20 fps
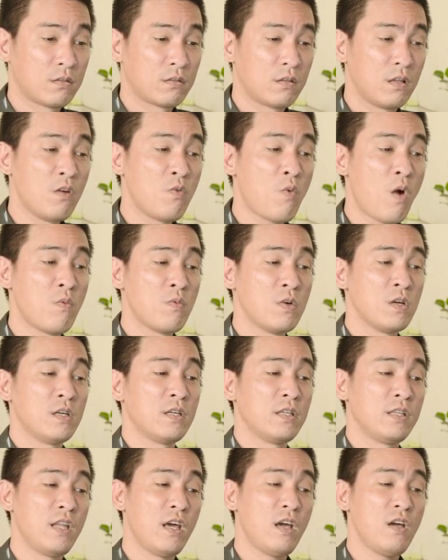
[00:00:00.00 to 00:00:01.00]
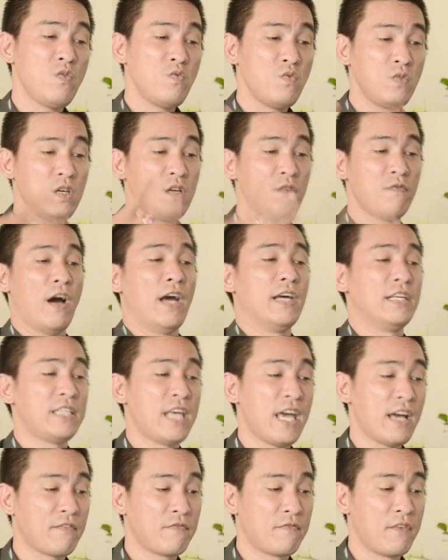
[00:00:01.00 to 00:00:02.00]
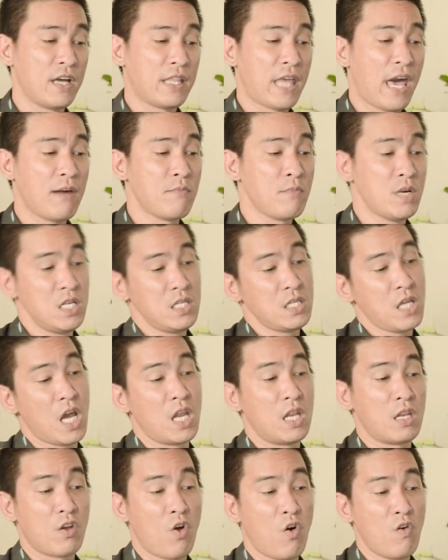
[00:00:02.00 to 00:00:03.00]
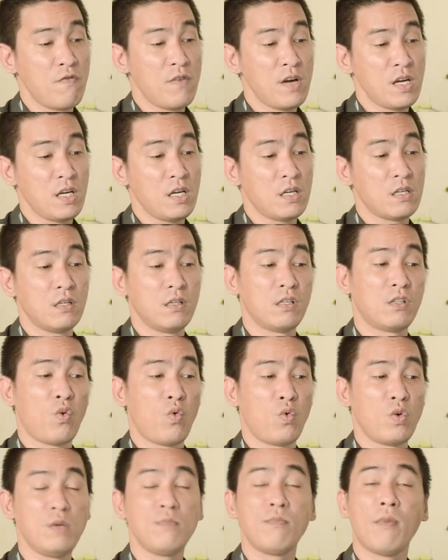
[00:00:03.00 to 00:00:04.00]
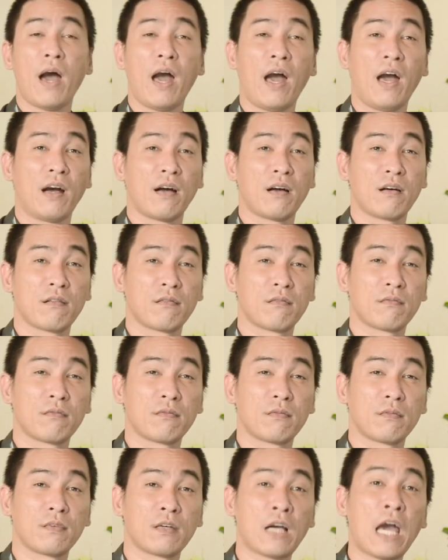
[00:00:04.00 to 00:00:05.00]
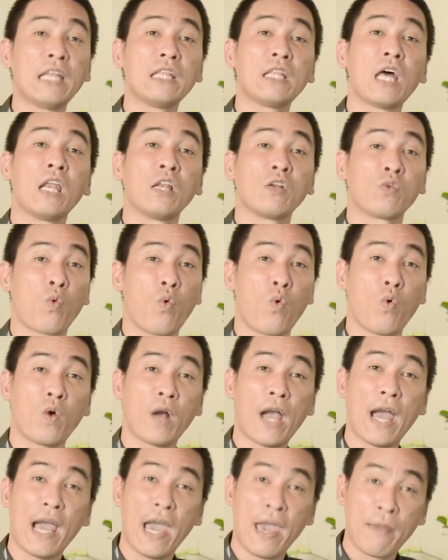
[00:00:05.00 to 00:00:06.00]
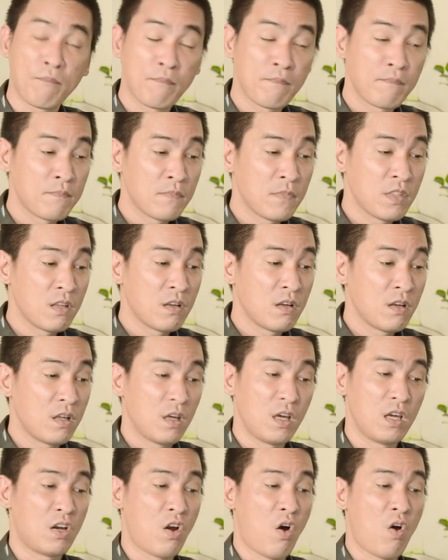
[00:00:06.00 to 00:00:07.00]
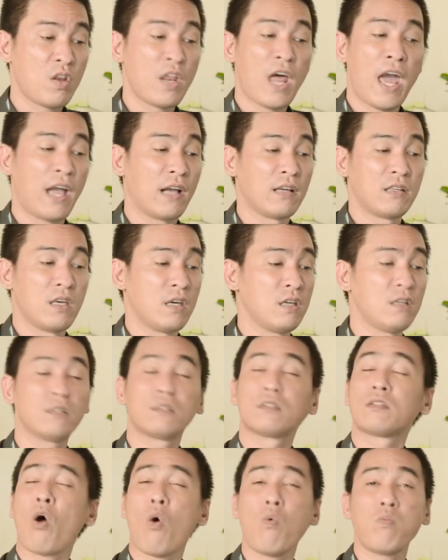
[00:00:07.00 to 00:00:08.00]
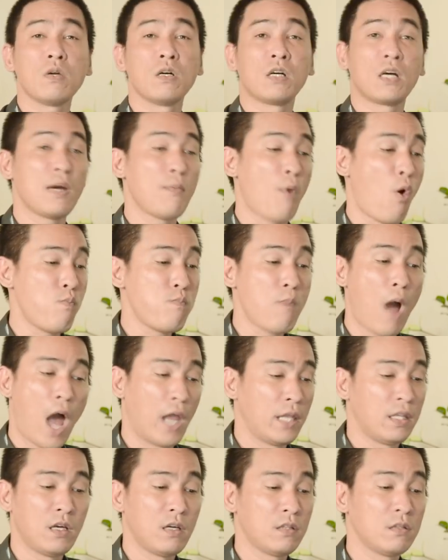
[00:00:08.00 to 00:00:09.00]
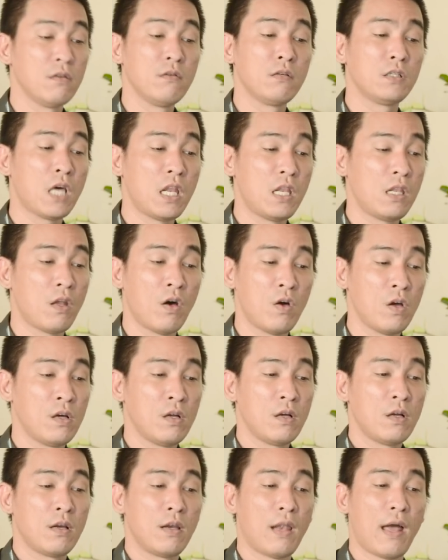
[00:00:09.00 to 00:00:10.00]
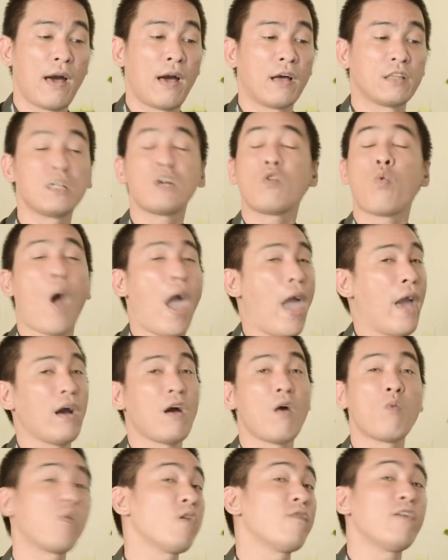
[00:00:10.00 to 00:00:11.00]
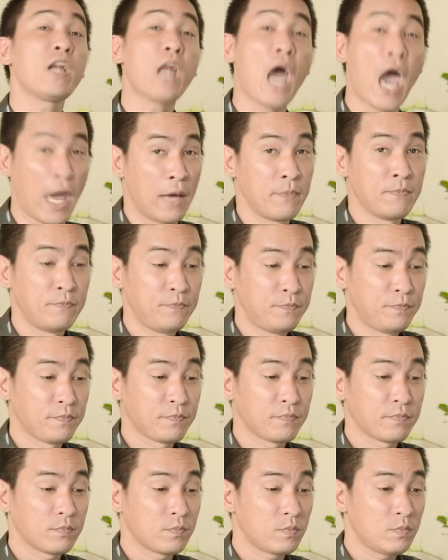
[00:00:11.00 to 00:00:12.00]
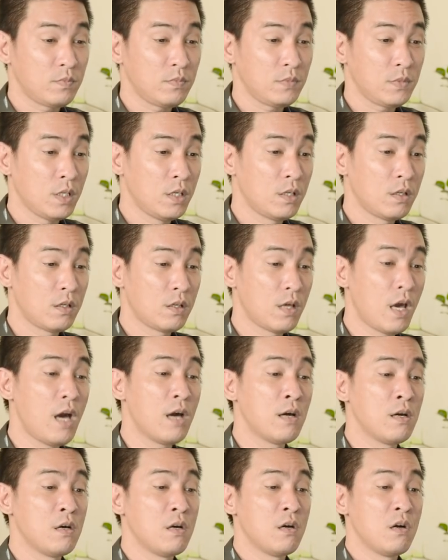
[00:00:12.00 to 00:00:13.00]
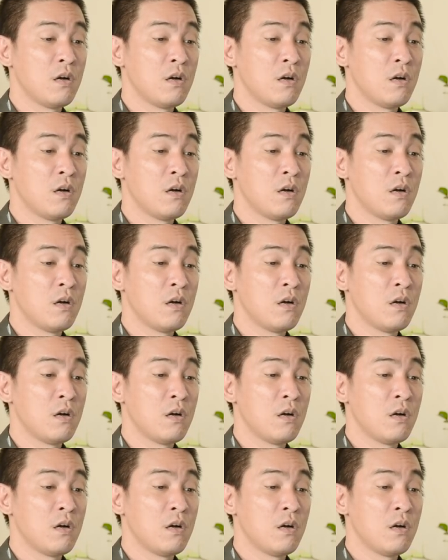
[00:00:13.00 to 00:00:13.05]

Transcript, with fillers: đúng không nếu như vậy xét về tháng bính thìn đối với cái người tuổi mà canh thìn của các em thì rõ ràng chỉ tốt được cái bổn mệnh thôi tương sinh thôi là sức khỏe không có vấn đề nha